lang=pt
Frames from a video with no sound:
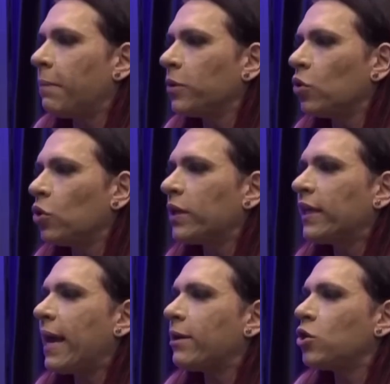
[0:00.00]
todo,
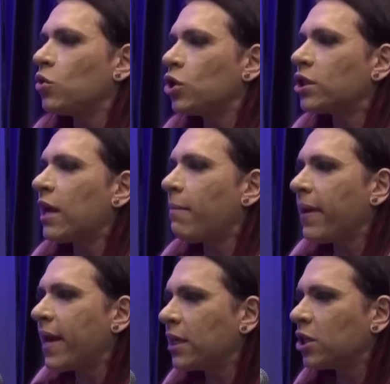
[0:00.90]
que é
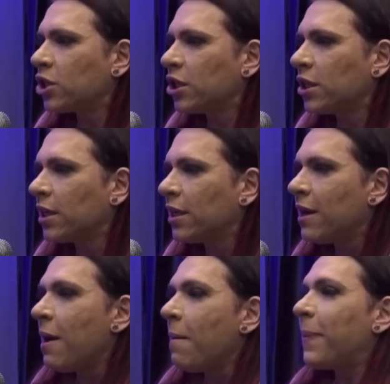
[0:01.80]
justamente
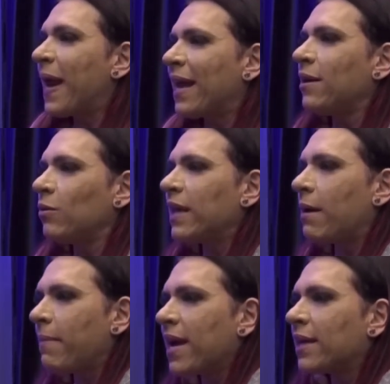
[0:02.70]
pra não dar
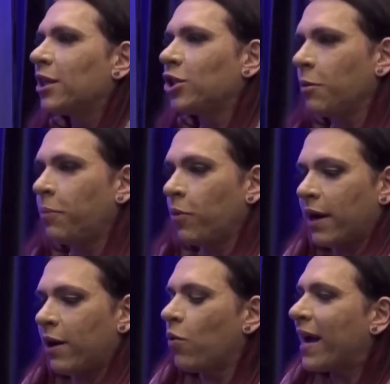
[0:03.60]
merda. Tipo,
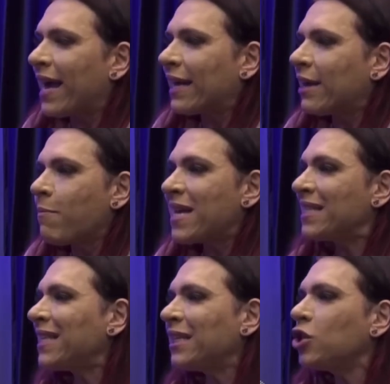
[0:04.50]
o cara quer uma
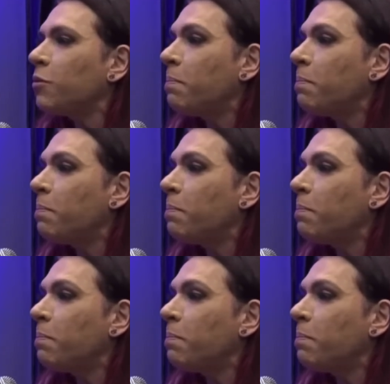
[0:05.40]
receita de